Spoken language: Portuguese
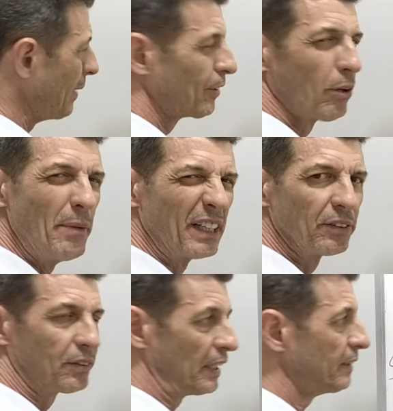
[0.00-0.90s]
de mais ou
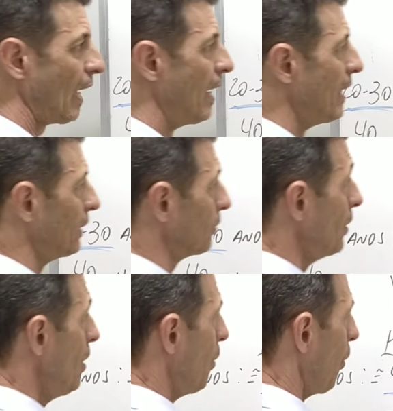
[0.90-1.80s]
menos 30
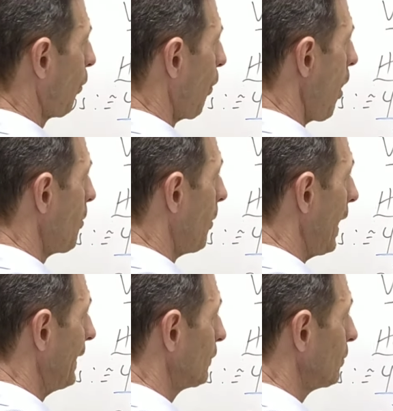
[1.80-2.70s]
anos, ocorre
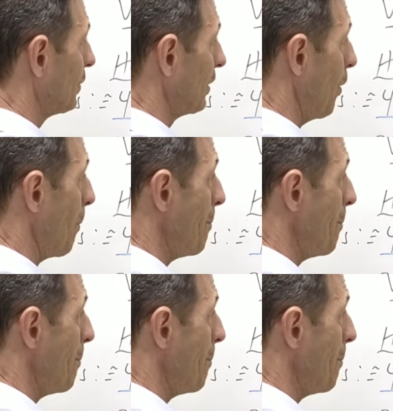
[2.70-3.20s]
uma redução